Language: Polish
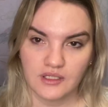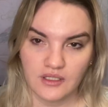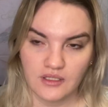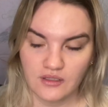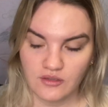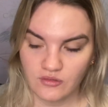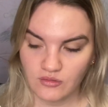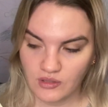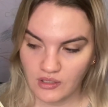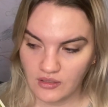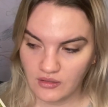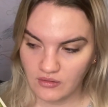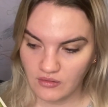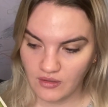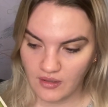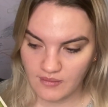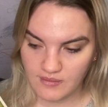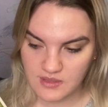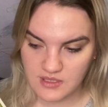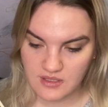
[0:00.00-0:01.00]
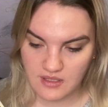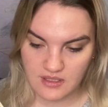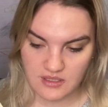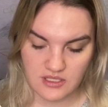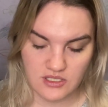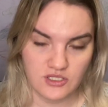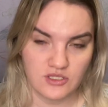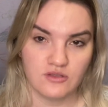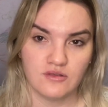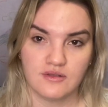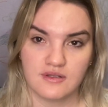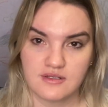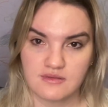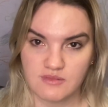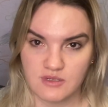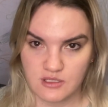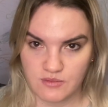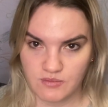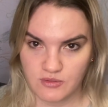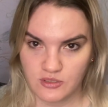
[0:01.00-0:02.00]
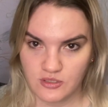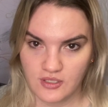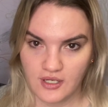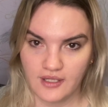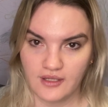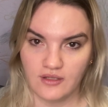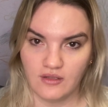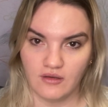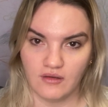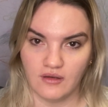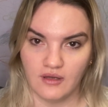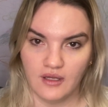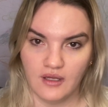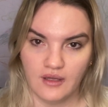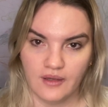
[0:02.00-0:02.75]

I tutaj nam zwraca się do nas bezpośrednio